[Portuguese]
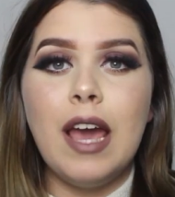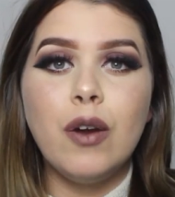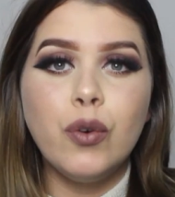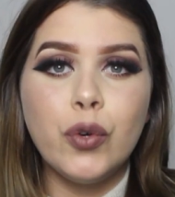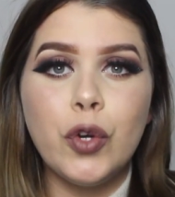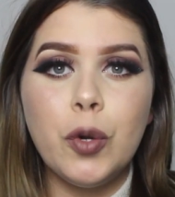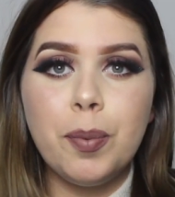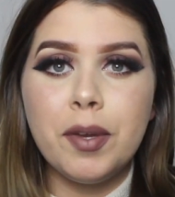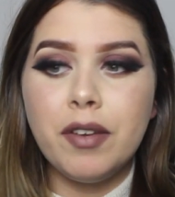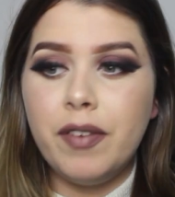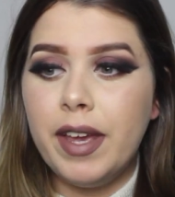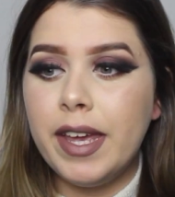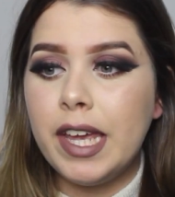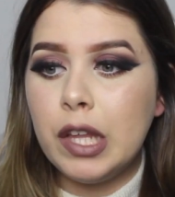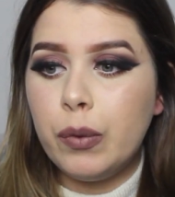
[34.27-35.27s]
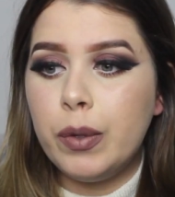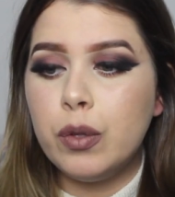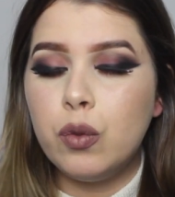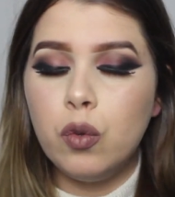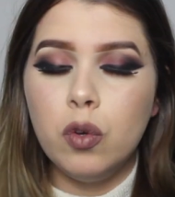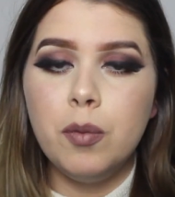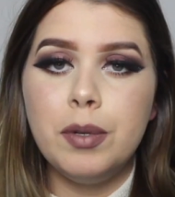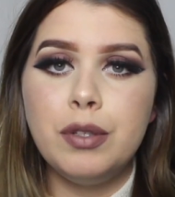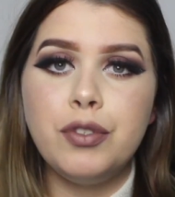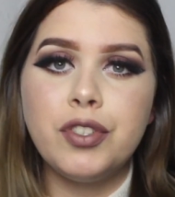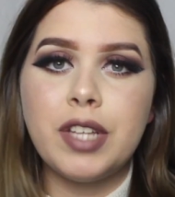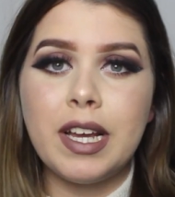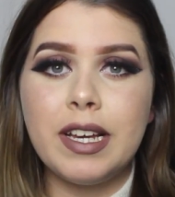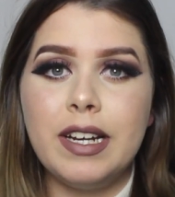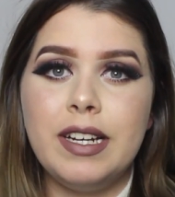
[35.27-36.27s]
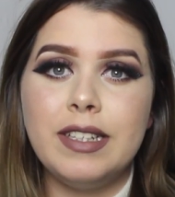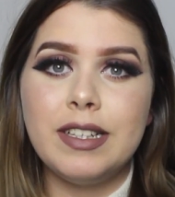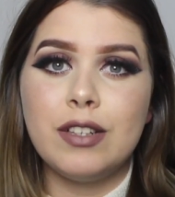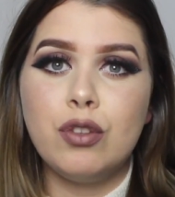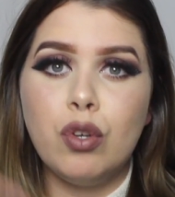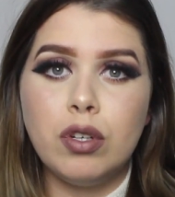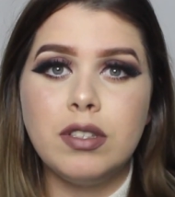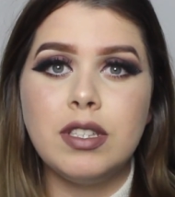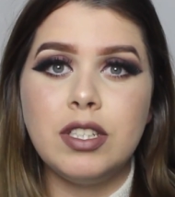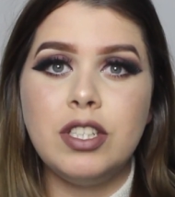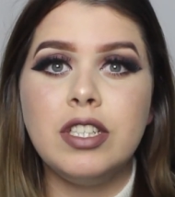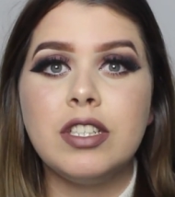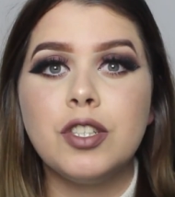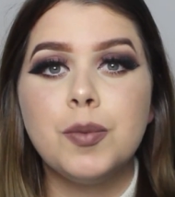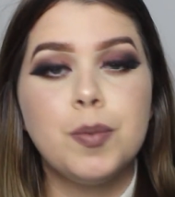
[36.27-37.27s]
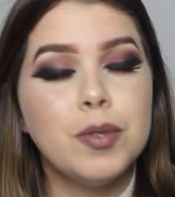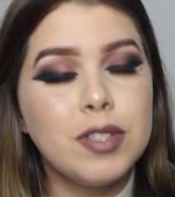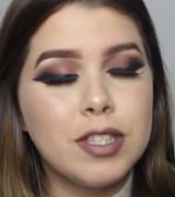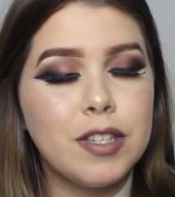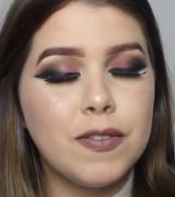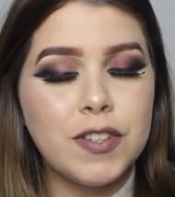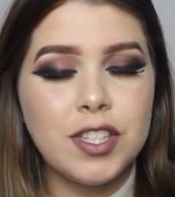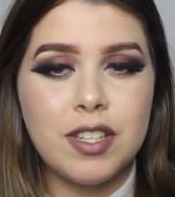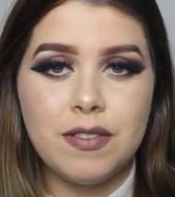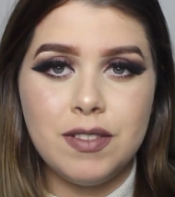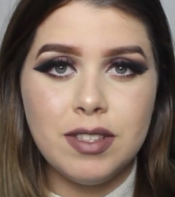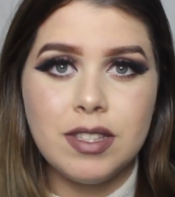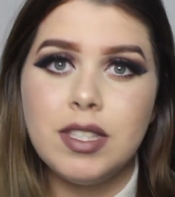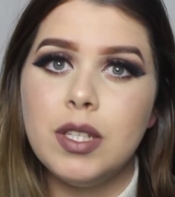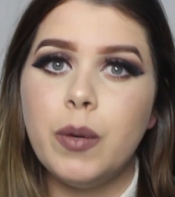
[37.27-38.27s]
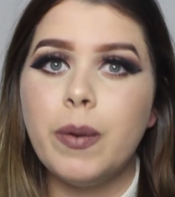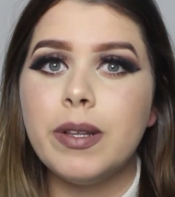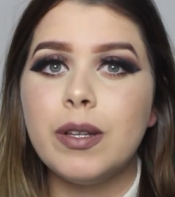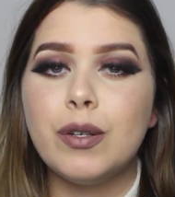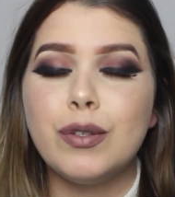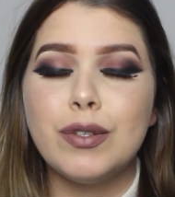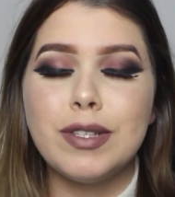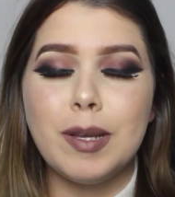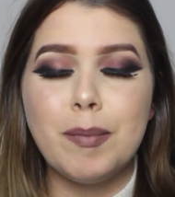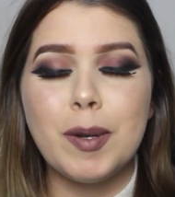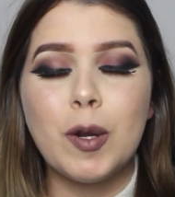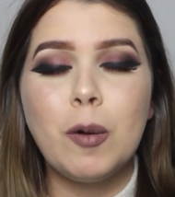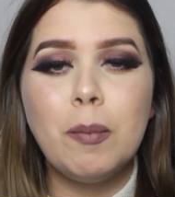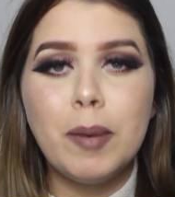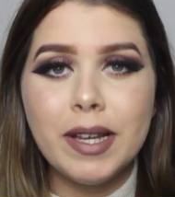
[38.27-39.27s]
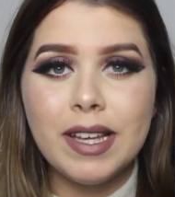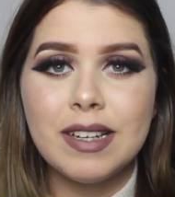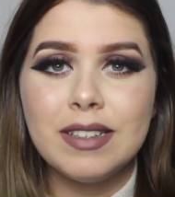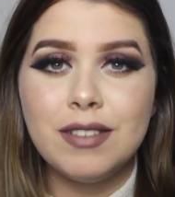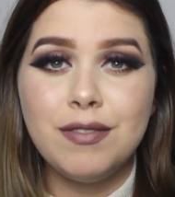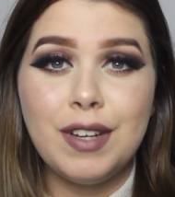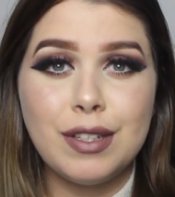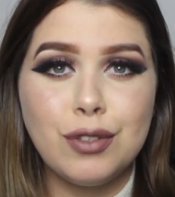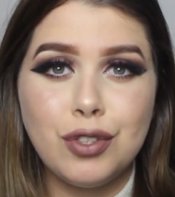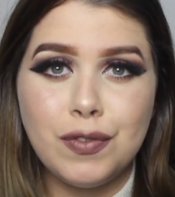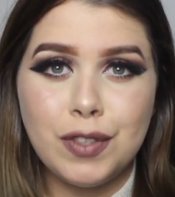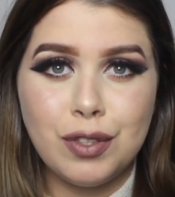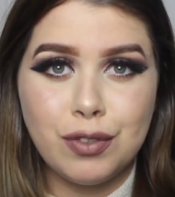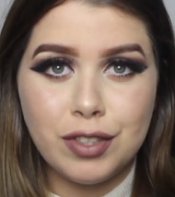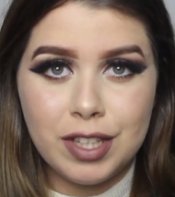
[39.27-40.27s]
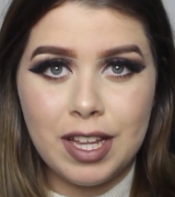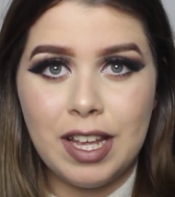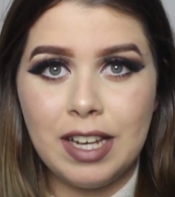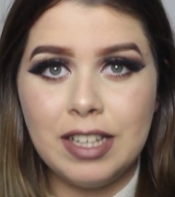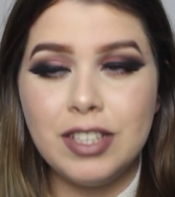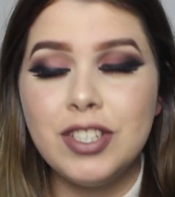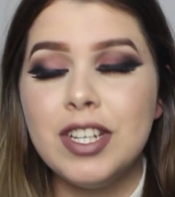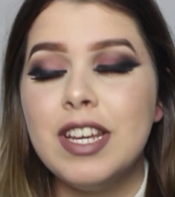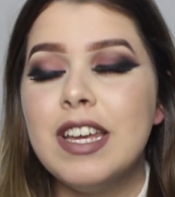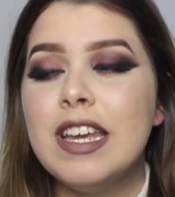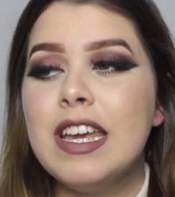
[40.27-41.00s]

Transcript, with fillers: É um grupo que vem aqui no YouTube, no Instagram e dá todas as dicas possíveis da 25, então eu tô sempre acompanhando e vendo os vídeos deles.